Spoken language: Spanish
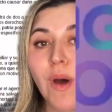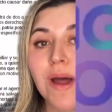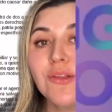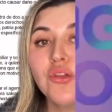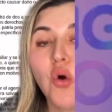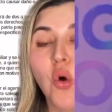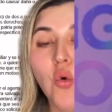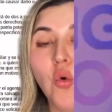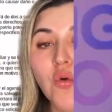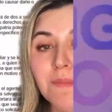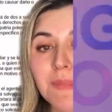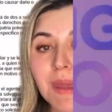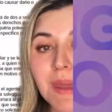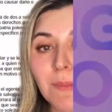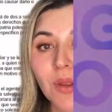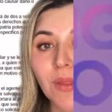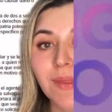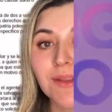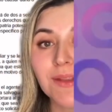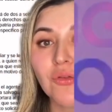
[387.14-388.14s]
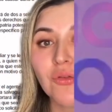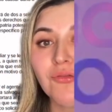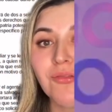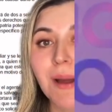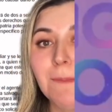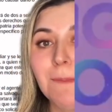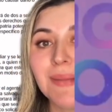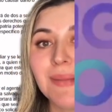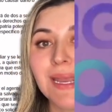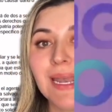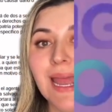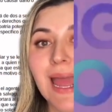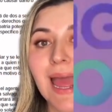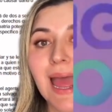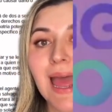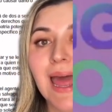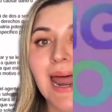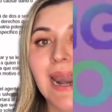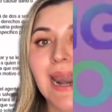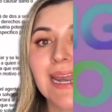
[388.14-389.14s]
cuando un miembro de tu
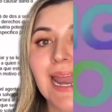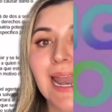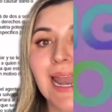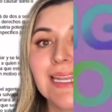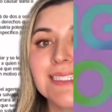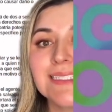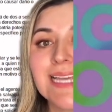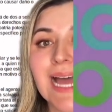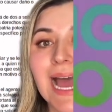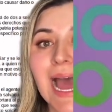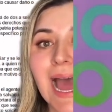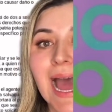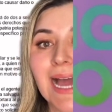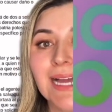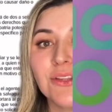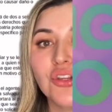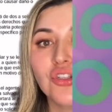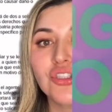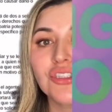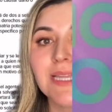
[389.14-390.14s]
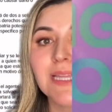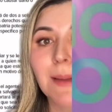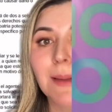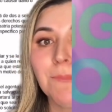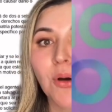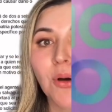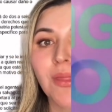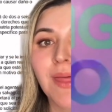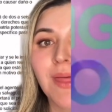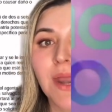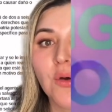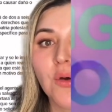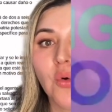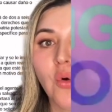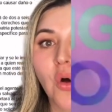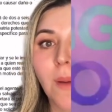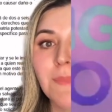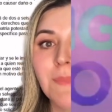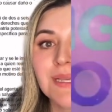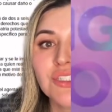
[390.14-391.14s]
familia realiza actos de poder
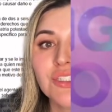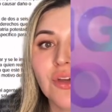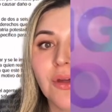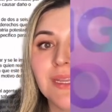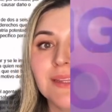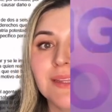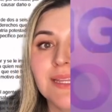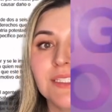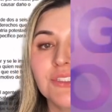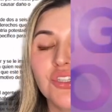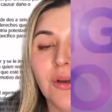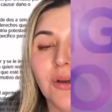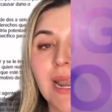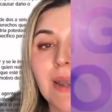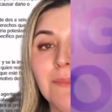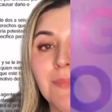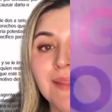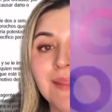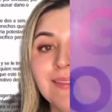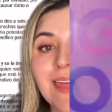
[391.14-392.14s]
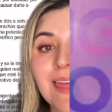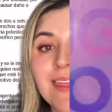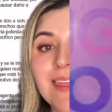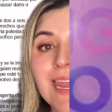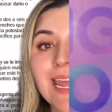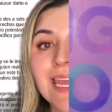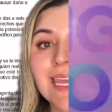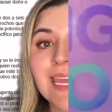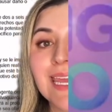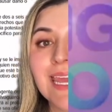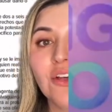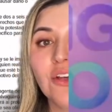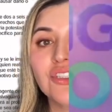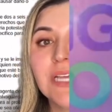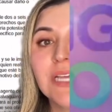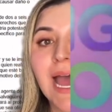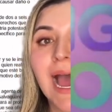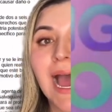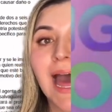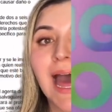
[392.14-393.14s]
u omisión intencionalmente
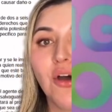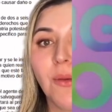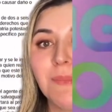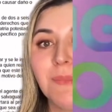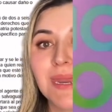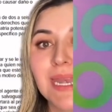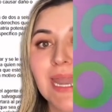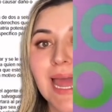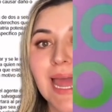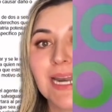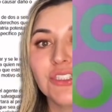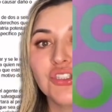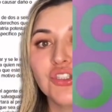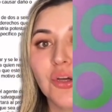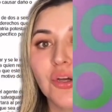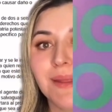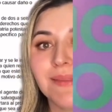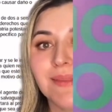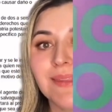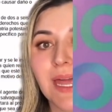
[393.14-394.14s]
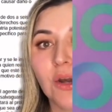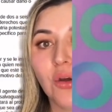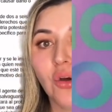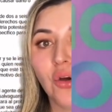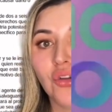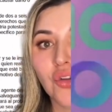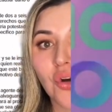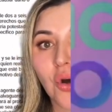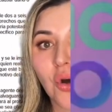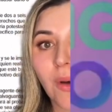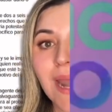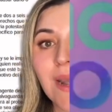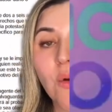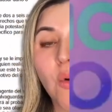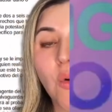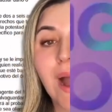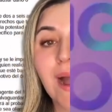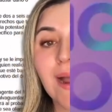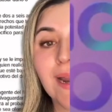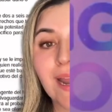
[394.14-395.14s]
dirigidos a dominar, someter,
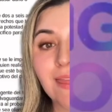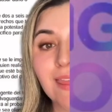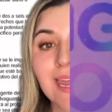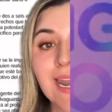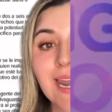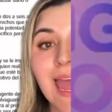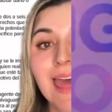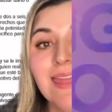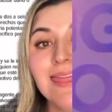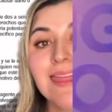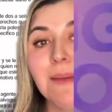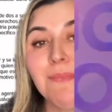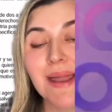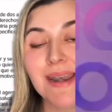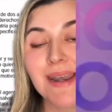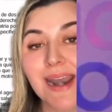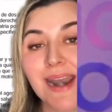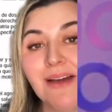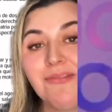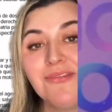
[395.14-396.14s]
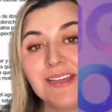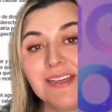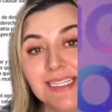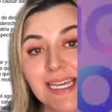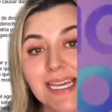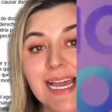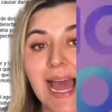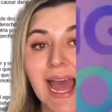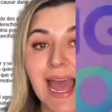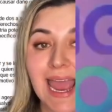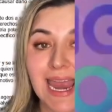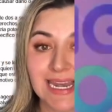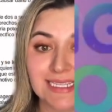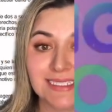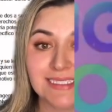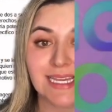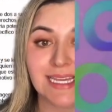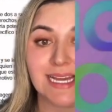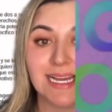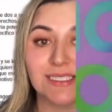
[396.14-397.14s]
controlar o agredir de manera física en
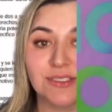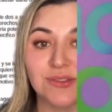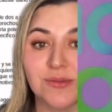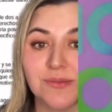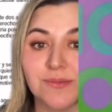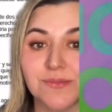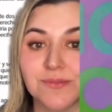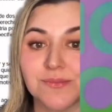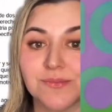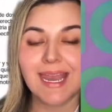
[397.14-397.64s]
este caso